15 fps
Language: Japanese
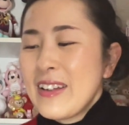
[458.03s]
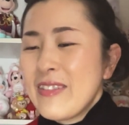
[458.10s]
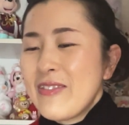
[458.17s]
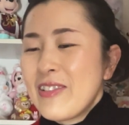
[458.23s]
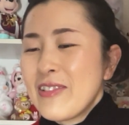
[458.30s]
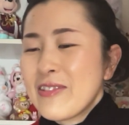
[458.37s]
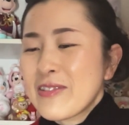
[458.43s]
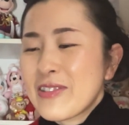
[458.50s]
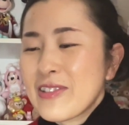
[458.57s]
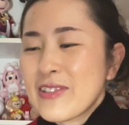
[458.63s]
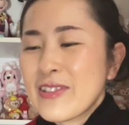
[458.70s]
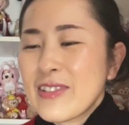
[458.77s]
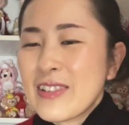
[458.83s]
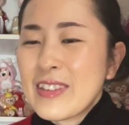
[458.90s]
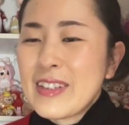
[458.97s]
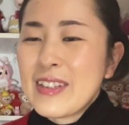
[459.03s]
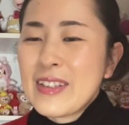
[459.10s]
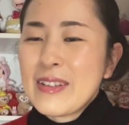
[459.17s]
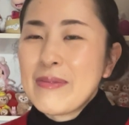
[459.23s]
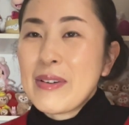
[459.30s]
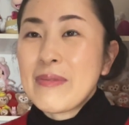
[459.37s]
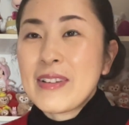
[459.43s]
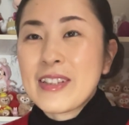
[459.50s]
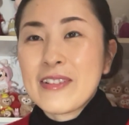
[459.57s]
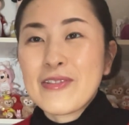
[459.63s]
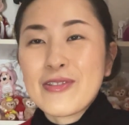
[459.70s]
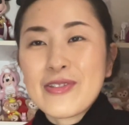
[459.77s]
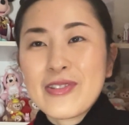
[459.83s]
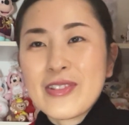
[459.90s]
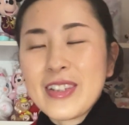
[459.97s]
もう普通、今まで普
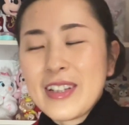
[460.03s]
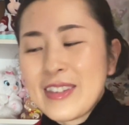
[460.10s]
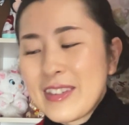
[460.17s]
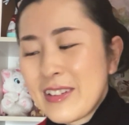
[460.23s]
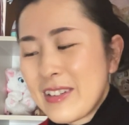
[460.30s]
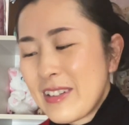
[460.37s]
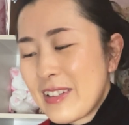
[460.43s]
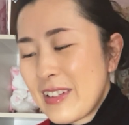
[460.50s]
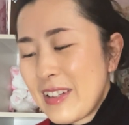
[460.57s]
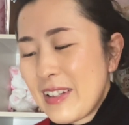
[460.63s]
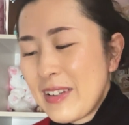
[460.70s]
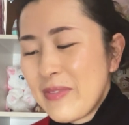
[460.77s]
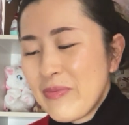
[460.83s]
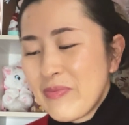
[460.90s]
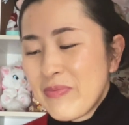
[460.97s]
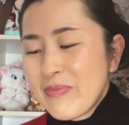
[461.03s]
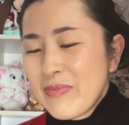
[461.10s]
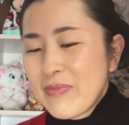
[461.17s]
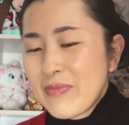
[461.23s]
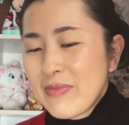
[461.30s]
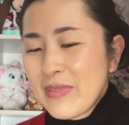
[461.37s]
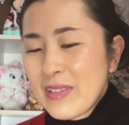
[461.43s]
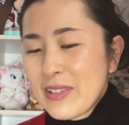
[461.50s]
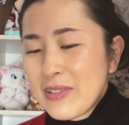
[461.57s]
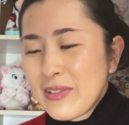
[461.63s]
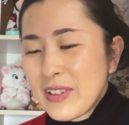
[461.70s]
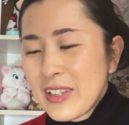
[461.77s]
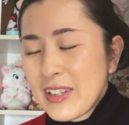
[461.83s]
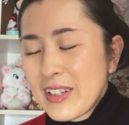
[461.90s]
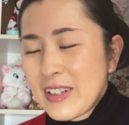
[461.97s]
通やったから、そ
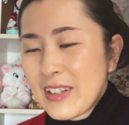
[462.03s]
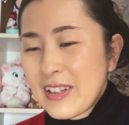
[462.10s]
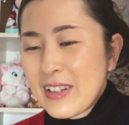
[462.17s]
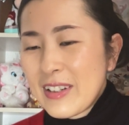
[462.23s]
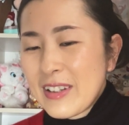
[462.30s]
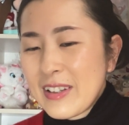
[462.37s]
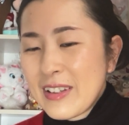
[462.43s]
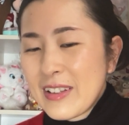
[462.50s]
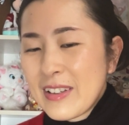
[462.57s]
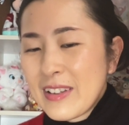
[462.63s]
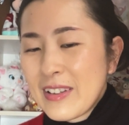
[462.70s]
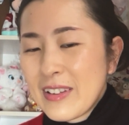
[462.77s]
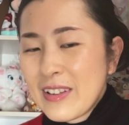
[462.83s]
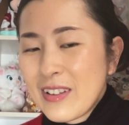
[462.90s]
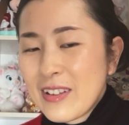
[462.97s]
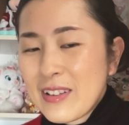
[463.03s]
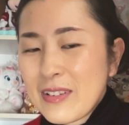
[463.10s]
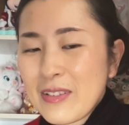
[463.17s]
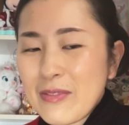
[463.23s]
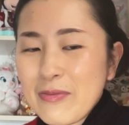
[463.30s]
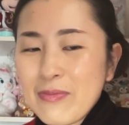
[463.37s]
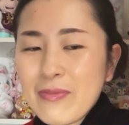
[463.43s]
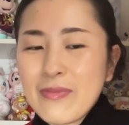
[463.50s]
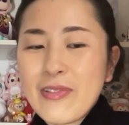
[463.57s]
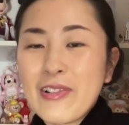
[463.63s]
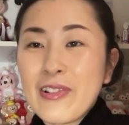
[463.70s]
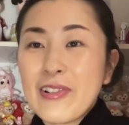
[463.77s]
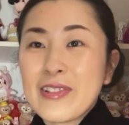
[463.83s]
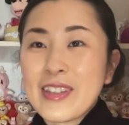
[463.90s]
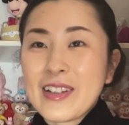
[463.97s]
れが
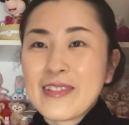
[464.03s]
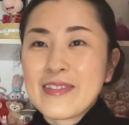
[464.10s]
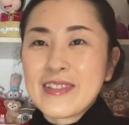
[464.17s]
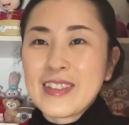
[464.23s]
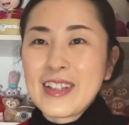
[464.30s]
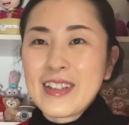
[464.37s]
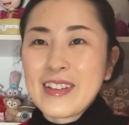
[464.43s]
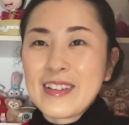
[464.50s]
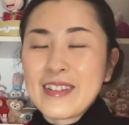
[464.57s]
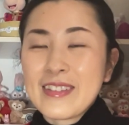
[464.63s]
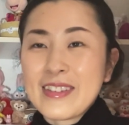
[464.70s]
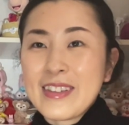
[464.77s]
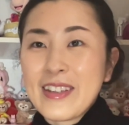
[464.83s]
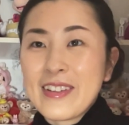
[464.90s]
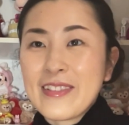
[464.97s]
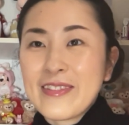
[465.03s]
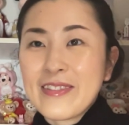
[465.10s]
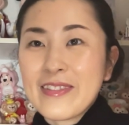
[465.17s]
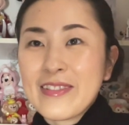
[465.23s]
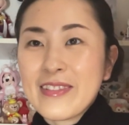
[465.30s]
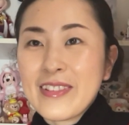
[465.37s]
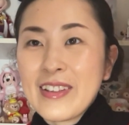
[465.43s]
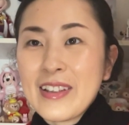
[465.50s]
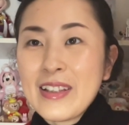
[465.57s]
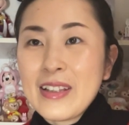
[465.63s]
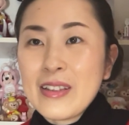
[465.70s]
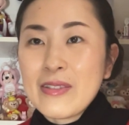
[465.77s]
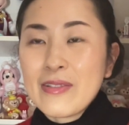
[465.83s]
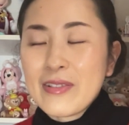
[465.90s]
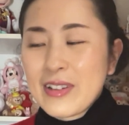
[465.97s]
もうなくなっていく
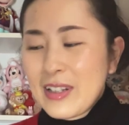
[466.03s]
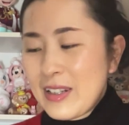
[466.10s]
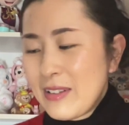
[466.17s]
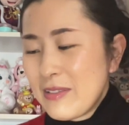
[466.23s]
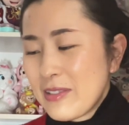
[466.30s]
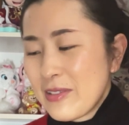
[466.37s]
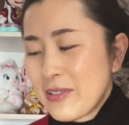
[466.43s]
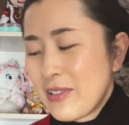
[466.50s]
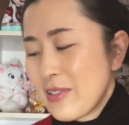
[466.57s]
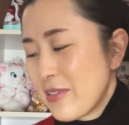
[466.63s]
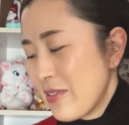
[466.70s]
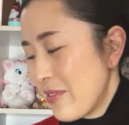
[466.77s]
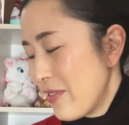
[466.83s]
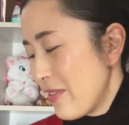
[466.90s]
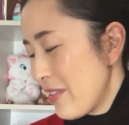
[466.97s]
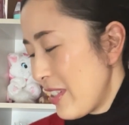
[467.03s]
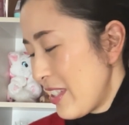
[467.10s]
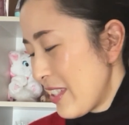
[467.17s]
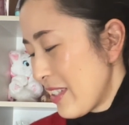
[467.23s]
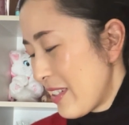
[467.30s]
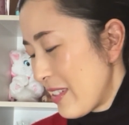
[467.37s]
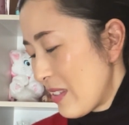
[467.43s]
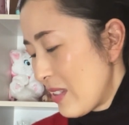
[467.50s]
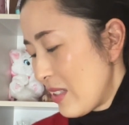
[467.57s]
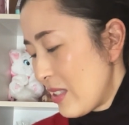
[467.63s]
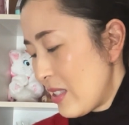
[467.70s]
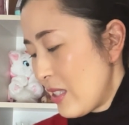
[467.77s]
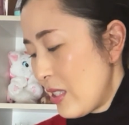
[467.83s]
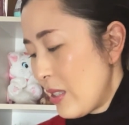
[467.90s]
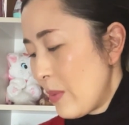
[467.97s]
のがすごく嬉しかった
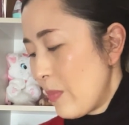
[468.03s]
し